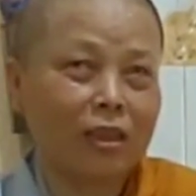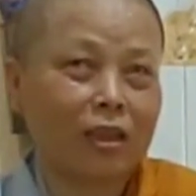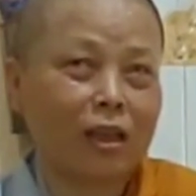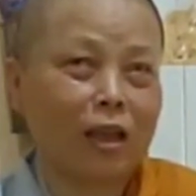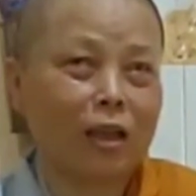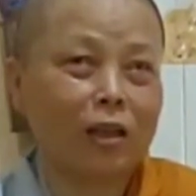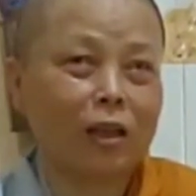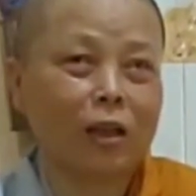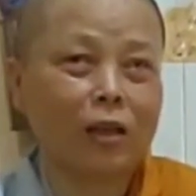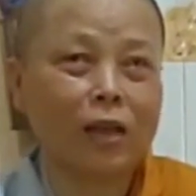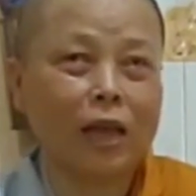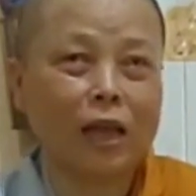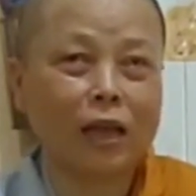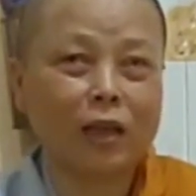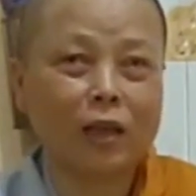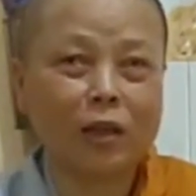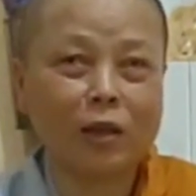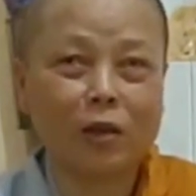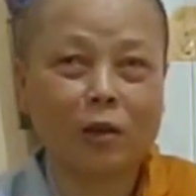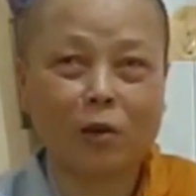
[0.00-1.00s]
để thời
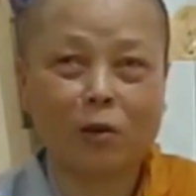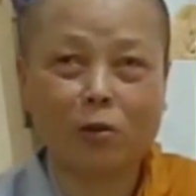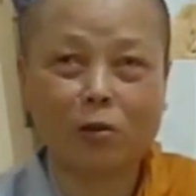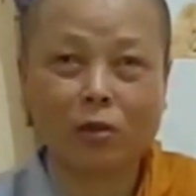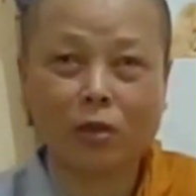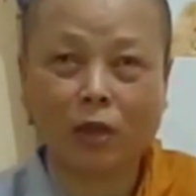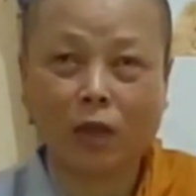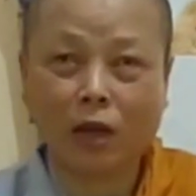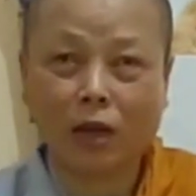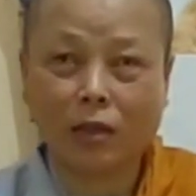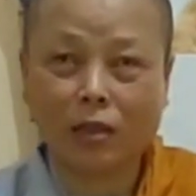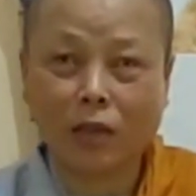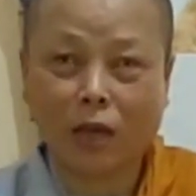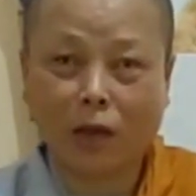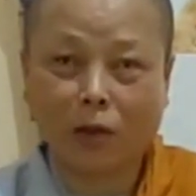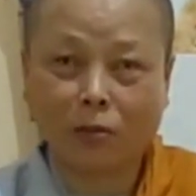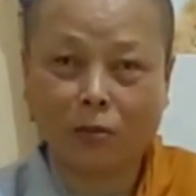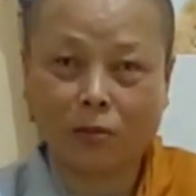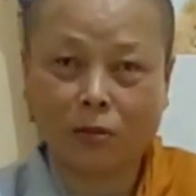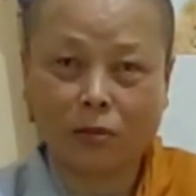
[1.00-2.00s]
gian đi rồi cô trả lời
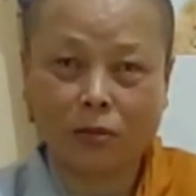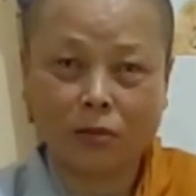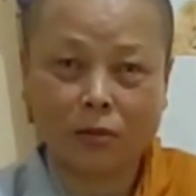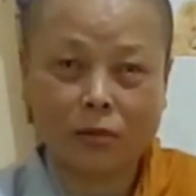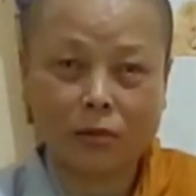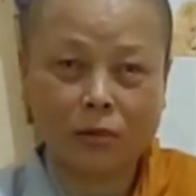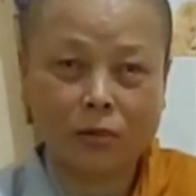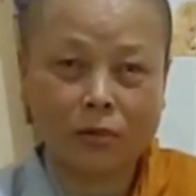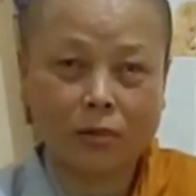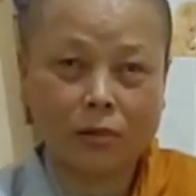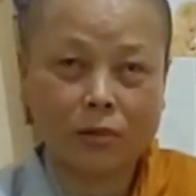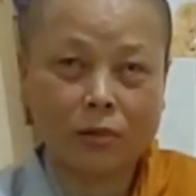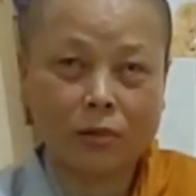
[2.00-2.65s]
sao. Dạ.